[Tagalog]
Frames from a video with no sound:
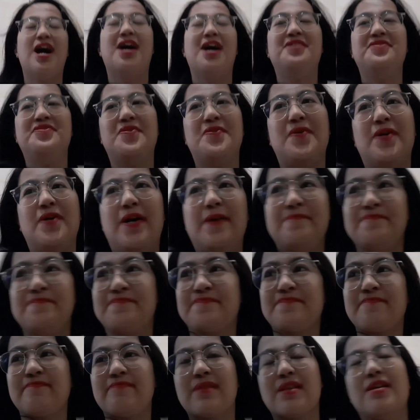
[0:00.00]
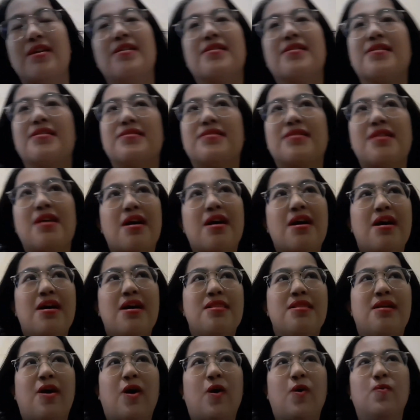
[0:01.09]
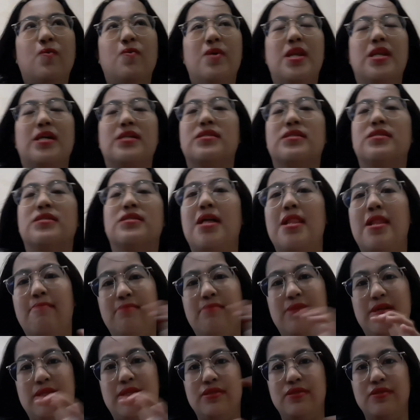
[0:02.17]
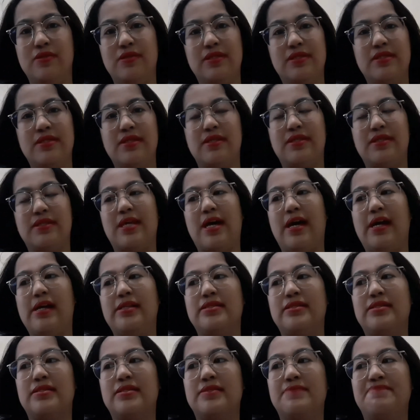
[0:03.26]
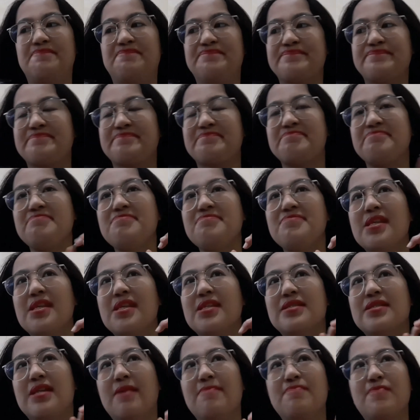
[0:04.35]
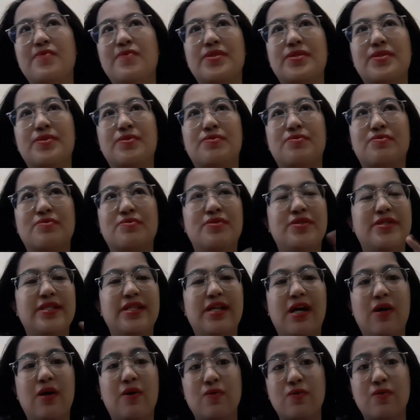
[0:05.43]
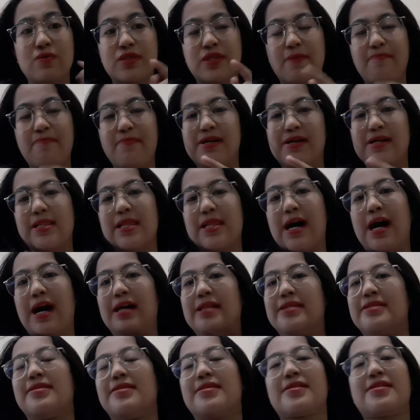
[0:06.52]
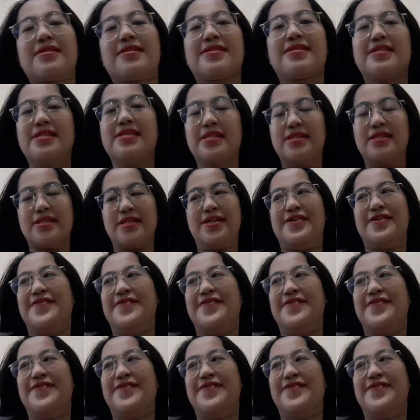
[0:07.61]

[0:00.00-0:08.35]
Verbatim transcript: ano, um, kasi akala ko walang salamin doon sa side. Tapos, tuloy lang ako kapag lakad. Kasi,